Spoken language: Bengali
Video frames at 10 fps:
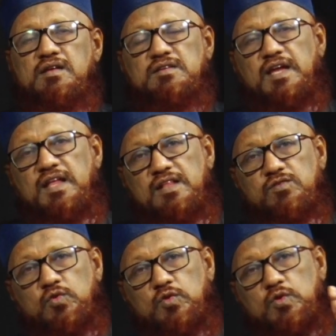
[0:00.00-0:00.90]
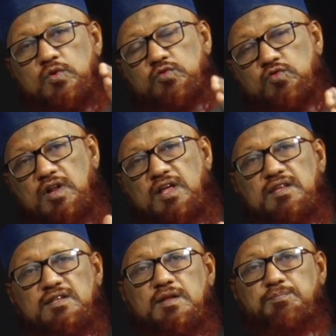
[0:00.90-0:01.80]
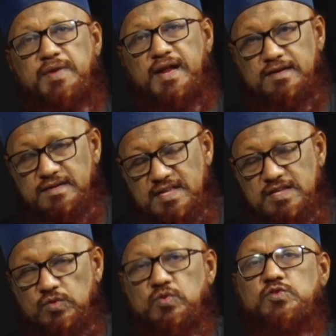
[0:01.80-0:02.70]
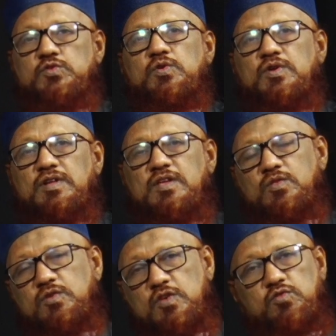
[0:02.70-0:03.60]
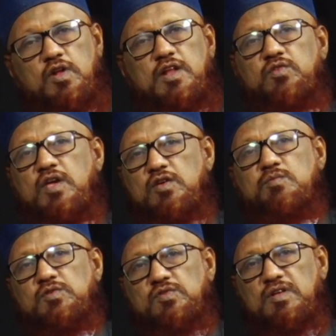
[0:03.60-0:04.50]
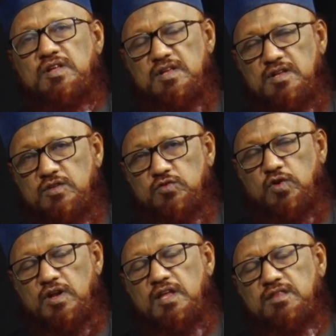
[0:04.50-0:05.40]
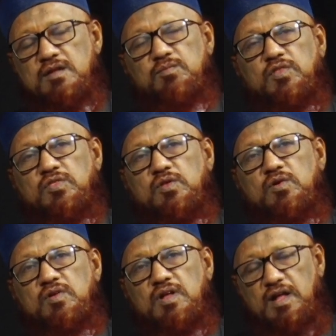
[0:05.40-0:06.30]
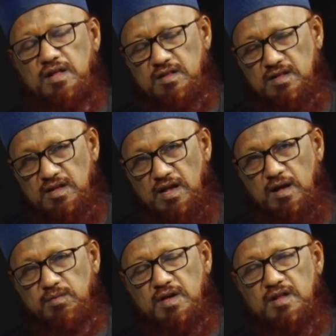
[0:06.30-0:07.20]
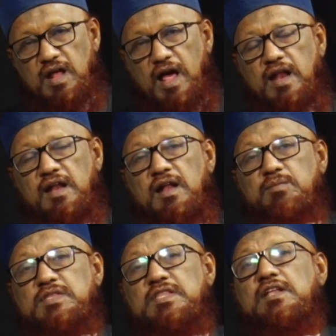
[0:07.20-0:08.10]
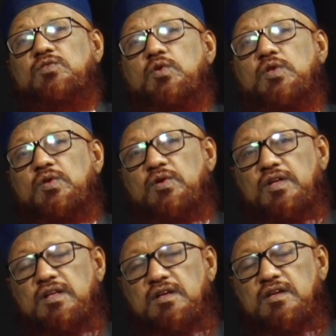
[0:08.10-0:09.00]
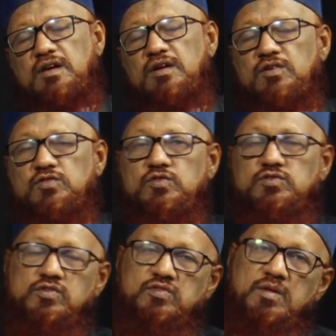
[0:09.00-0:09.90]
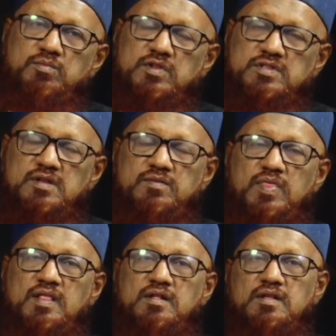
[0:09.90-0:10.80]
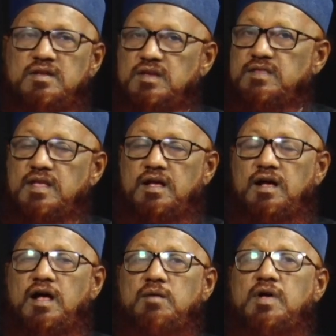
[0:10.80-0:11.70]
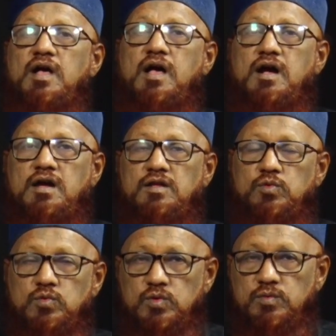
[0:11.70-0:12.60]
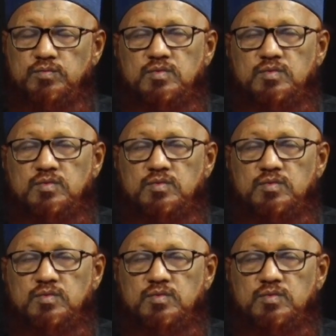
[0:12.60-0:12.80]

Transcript: সেখানে যদিও সলাৎ একটা প্র্যাকটিস অনুশীলন কিন্তু সে সলাৎ একই বিষয় সলাতের মধ্য আমার আল্লাহ ভীতিটা তৈরি হয় কারণ রসুলাম বলছেন ইদা কাম আহাদুকুম